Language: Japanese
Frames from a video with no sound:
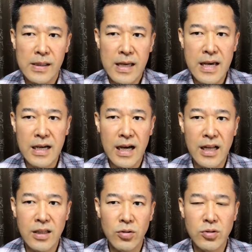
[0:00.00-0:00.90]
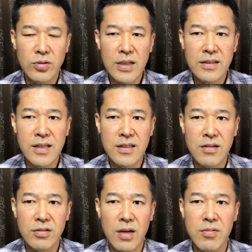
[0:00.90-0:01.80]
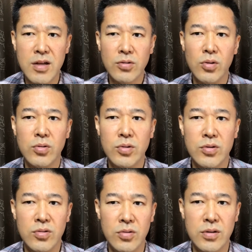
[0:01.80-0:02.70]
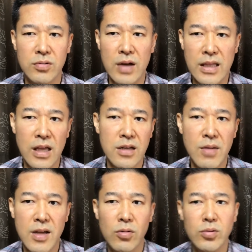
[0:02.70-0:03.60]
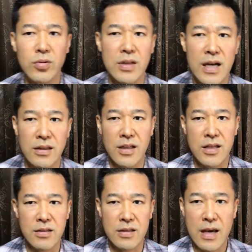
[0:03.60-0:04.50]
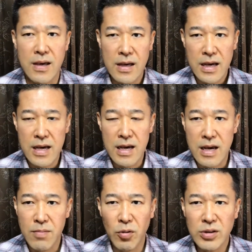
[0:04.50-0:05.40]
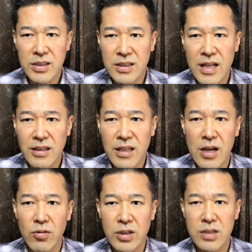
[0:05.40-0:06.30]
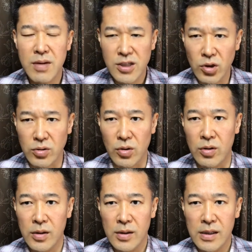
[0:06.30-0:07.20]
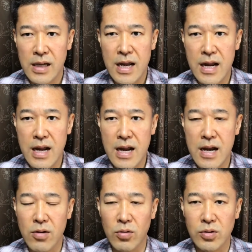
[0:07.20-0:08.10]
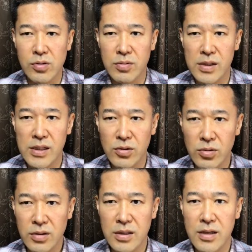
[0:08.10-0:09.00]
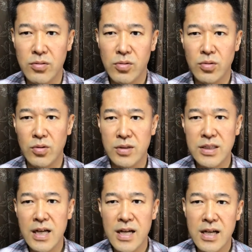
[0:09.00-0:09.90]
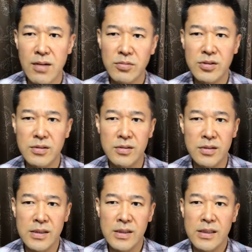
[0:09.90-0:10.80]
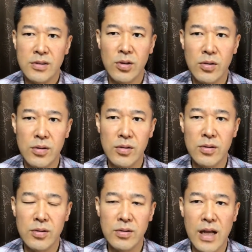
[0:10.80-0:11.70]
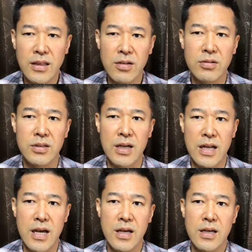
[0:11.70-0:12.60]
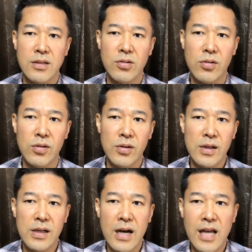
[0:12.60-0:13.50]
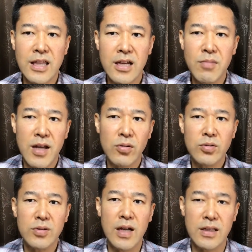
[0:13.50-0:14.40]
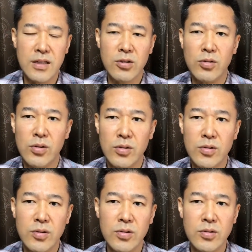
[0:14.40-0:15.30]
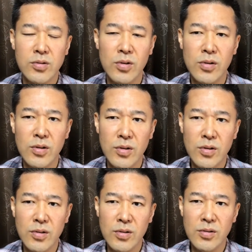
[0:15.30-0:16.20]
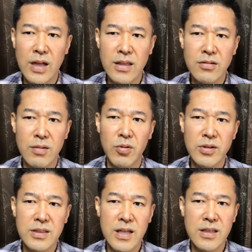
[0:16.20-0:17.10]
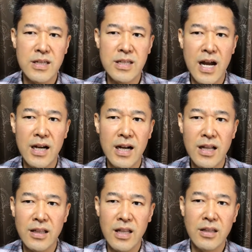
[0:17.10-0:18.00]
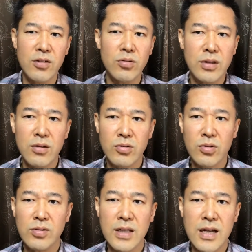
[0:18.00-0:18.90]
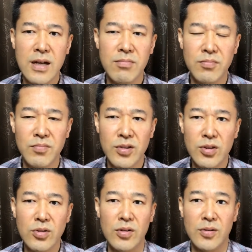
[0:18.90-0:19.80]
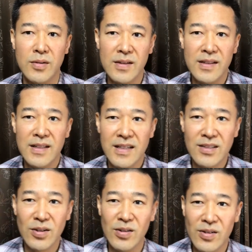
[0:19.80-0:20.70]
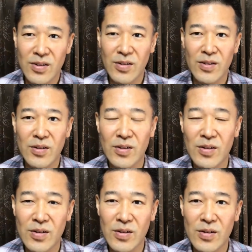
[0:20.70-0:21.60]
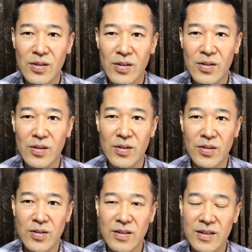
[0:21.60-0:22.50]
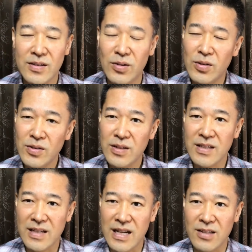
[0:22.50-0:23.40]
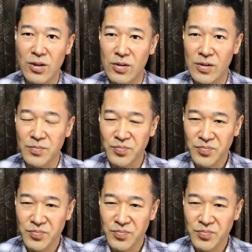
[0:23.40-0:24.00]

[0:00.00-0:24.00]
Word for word: えー、空手を上達させるためにはそういうことをするっていうのは当たり前のことであってですね、えー、凡事徹底をしましょうと、えー、こう自分に言うっていうこと自体がもうその何て言うんですかねその当たり前のことなんでそその何て言うか凡事徹底しなあかんでって言ってる状態がちょっとそのどういうんですかねその。